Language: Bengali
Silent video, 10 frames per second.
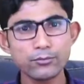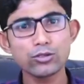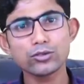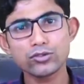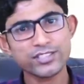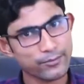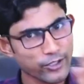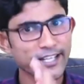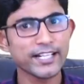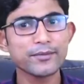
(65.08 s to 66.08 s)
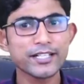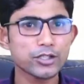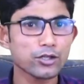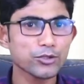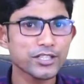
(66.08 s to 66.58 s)
মূলত সামেল হেনিমেনের
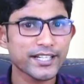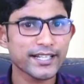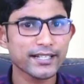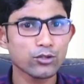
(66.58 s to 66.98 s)
সময় থেকে